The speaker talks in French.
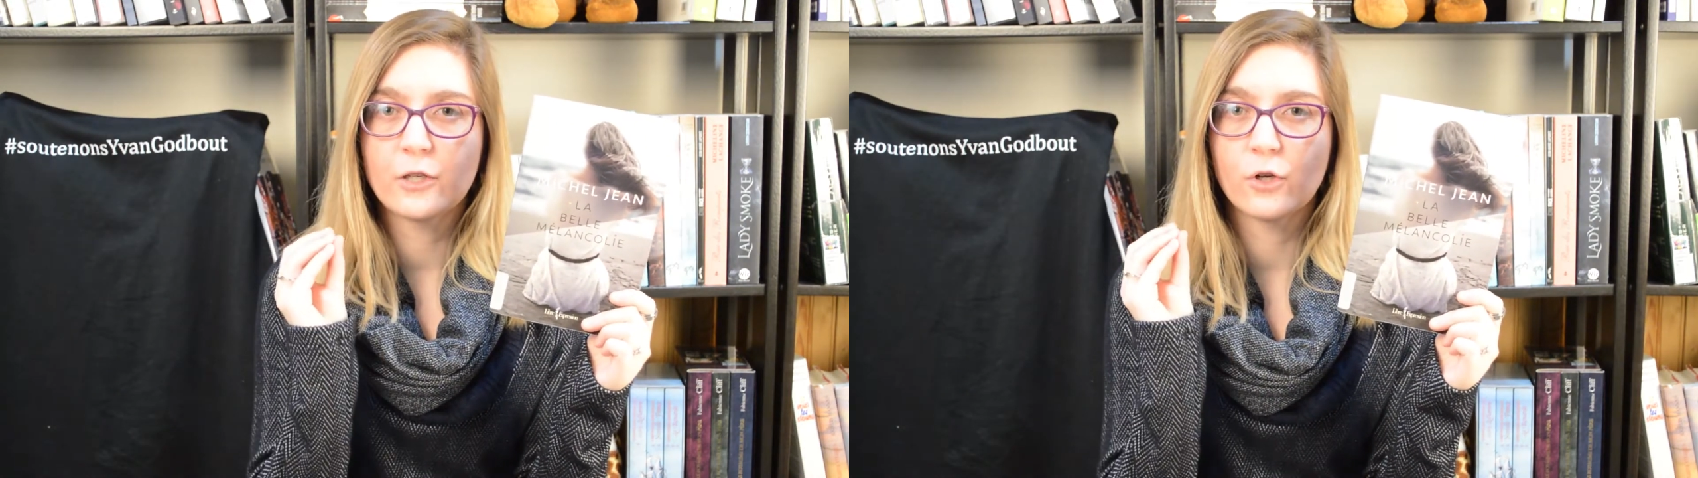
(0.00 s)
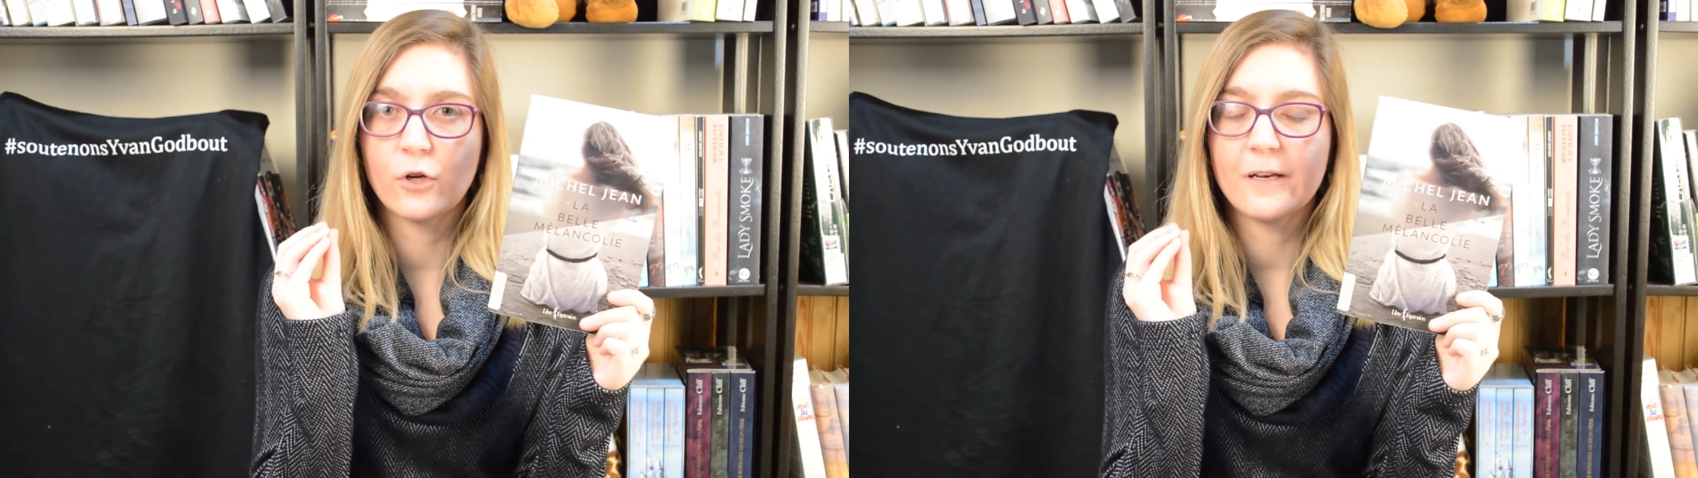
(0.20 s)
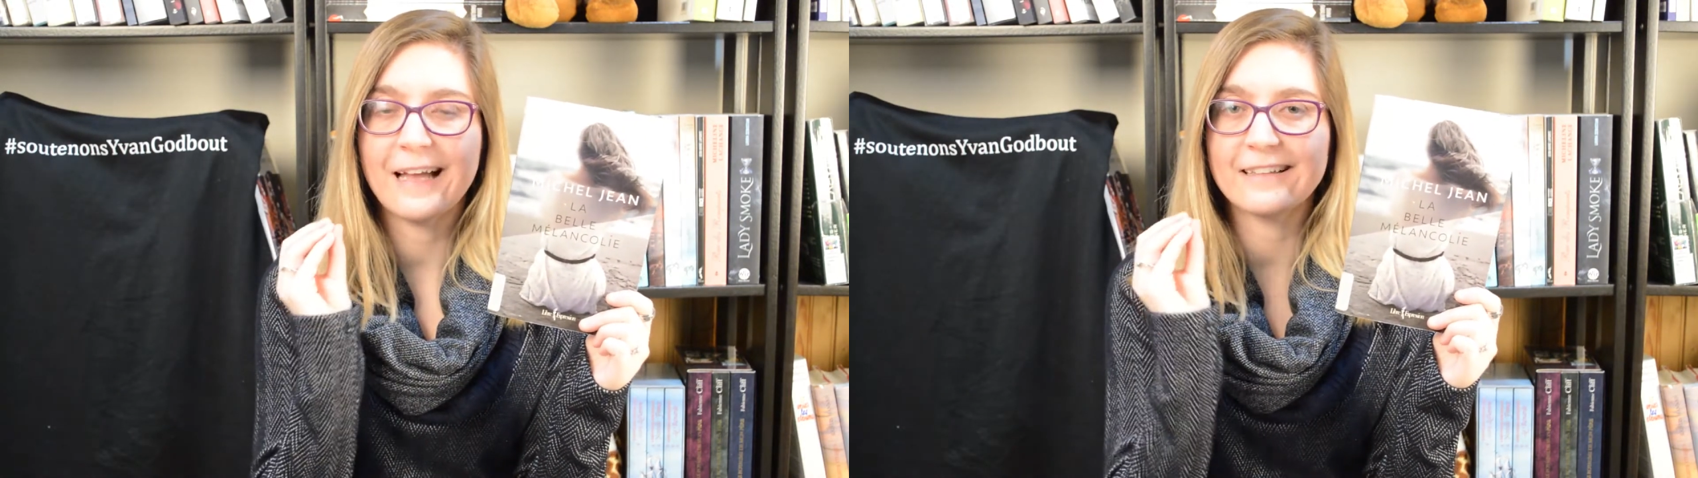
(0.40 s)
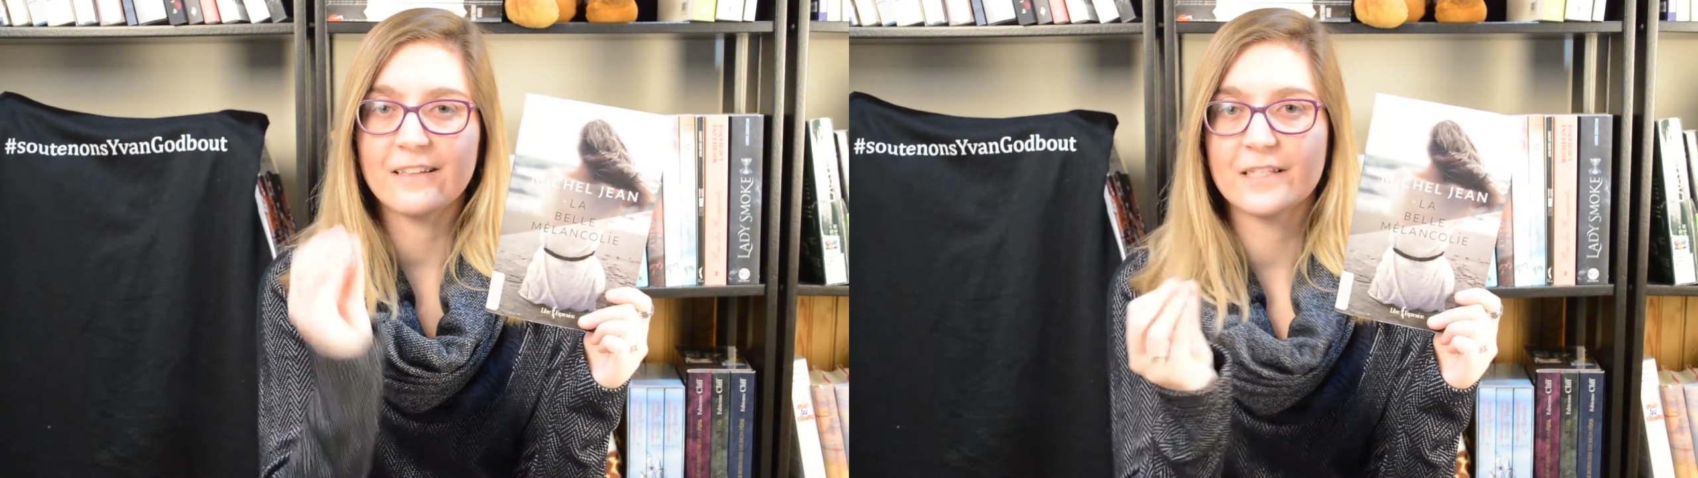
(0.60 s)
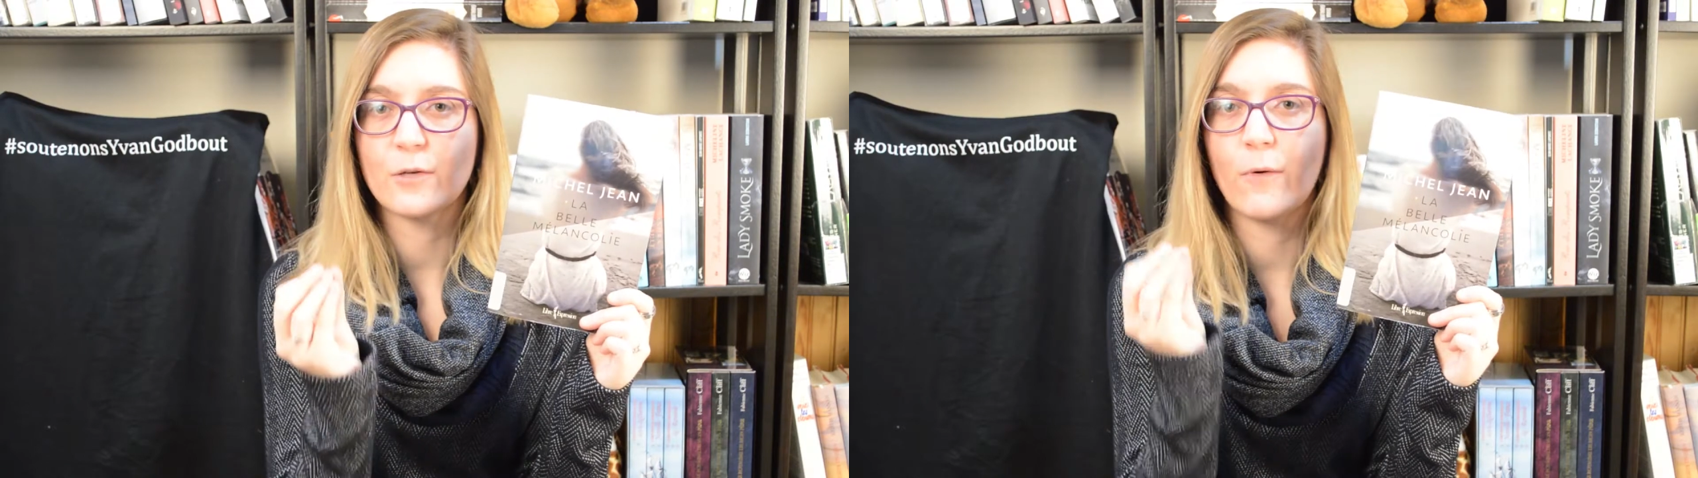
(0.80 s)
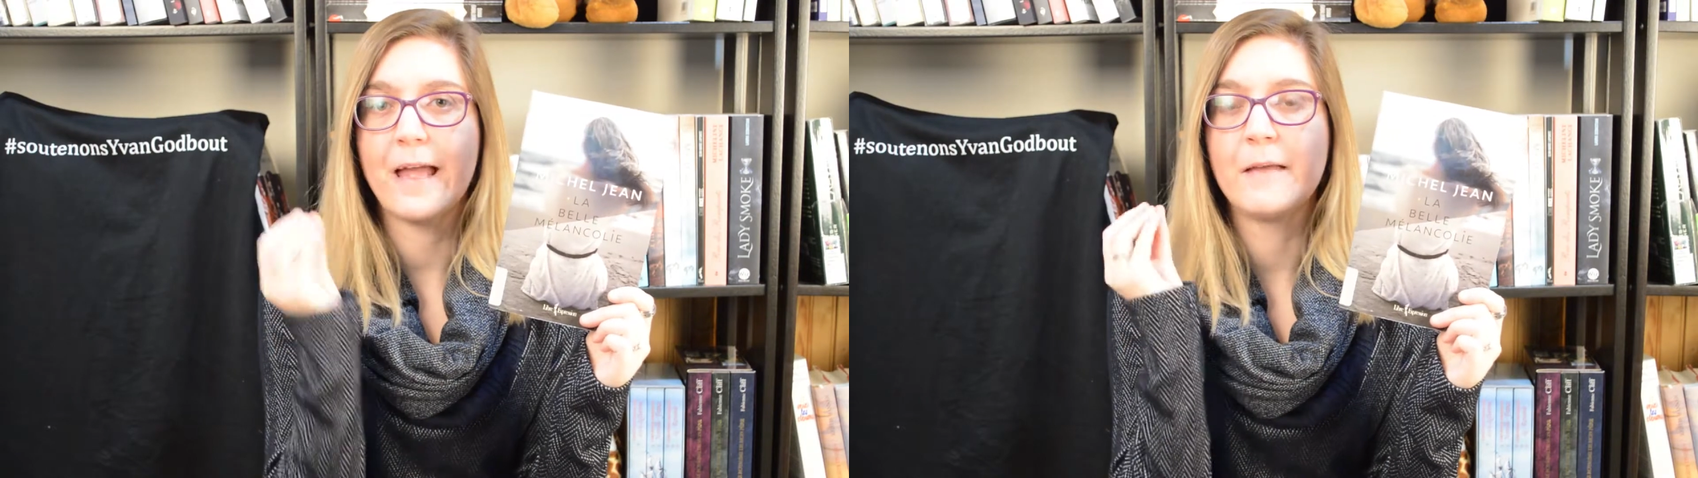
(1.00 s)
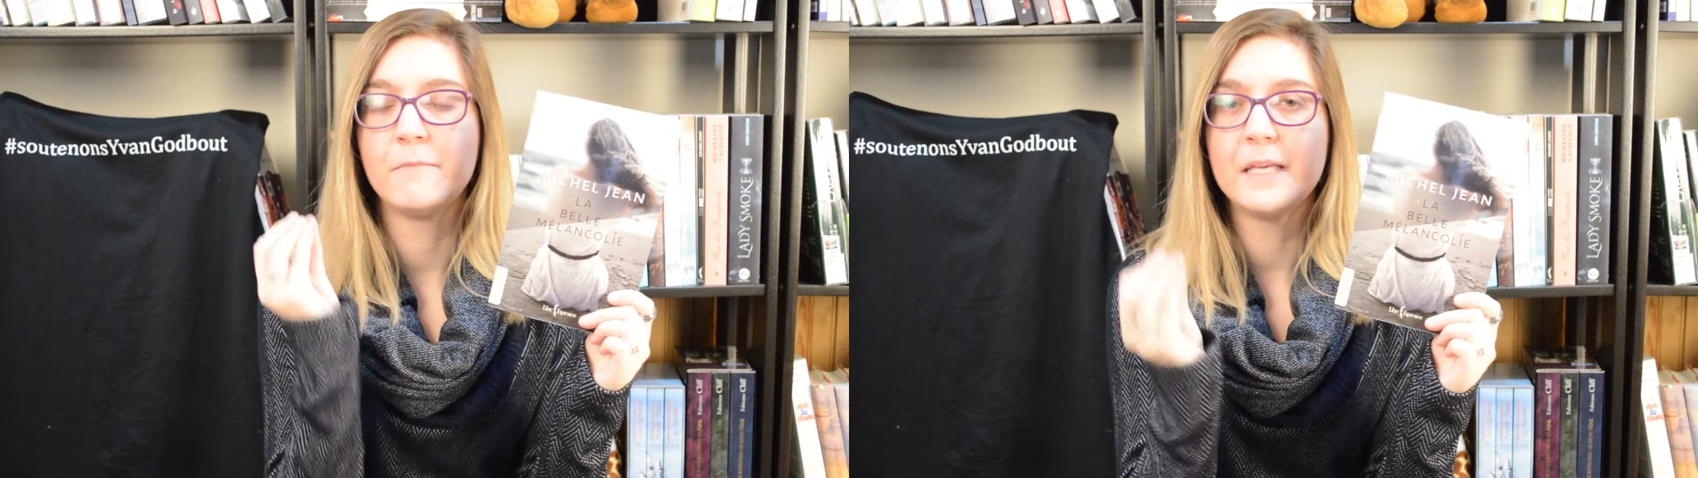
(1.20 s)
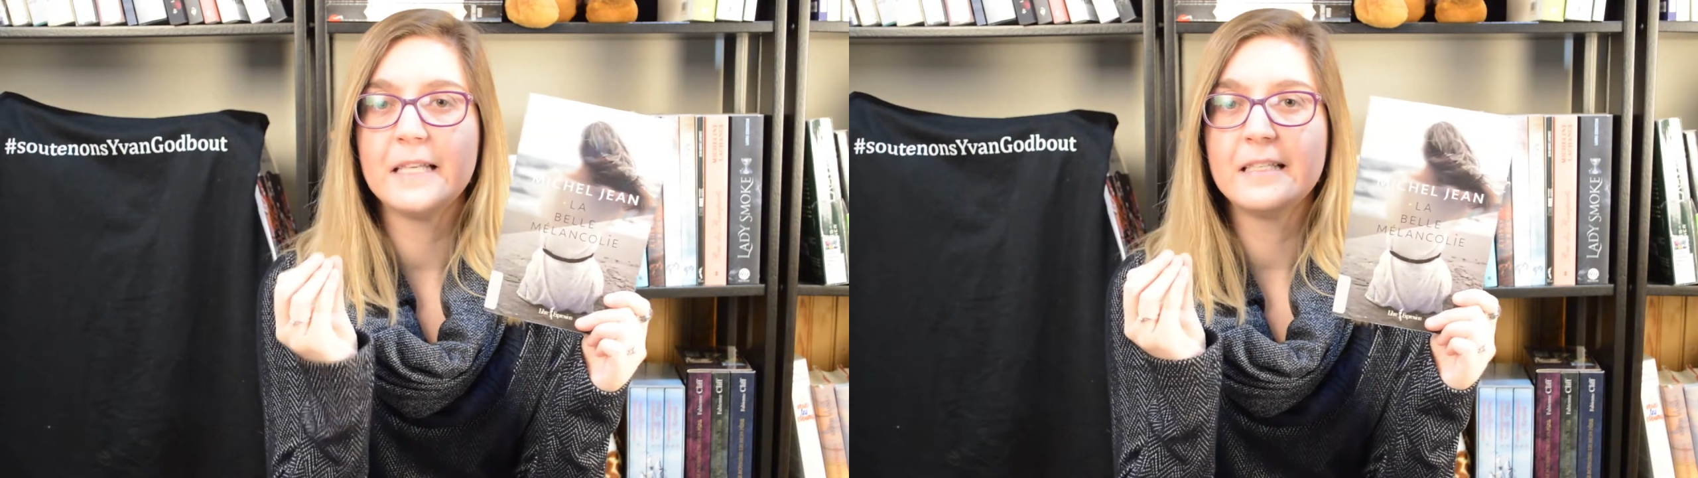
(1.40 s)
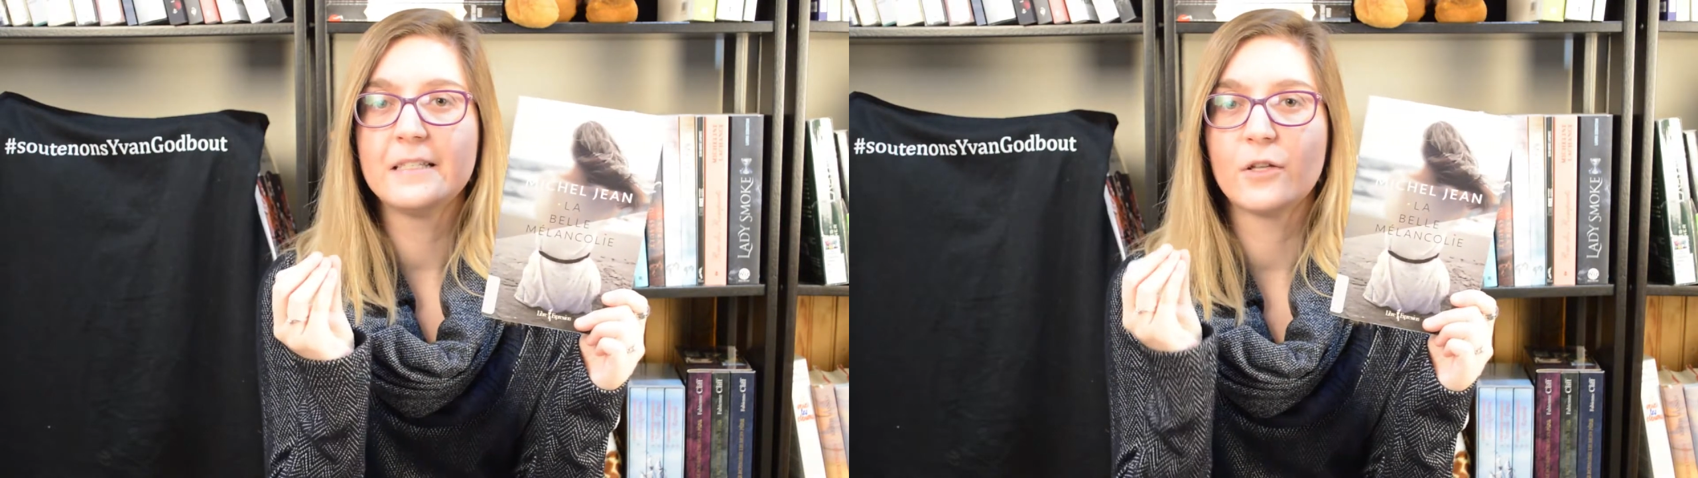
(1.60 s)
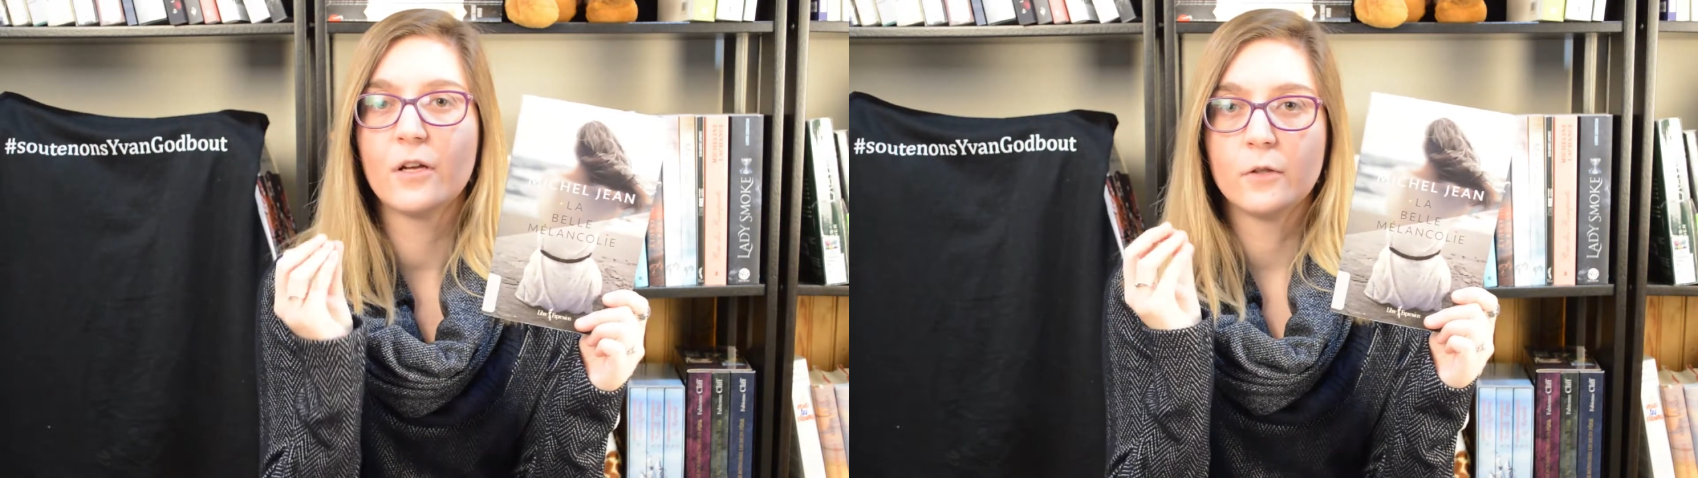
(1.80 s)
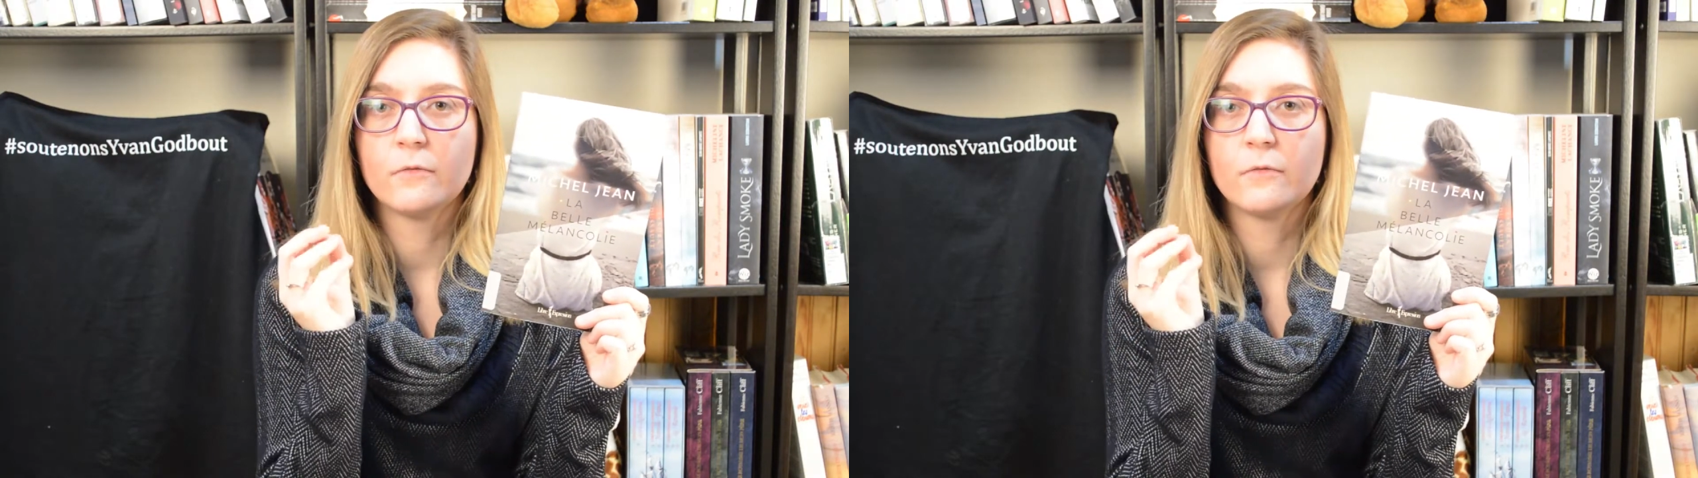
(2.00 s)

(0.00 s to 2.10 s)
que l'attention est mise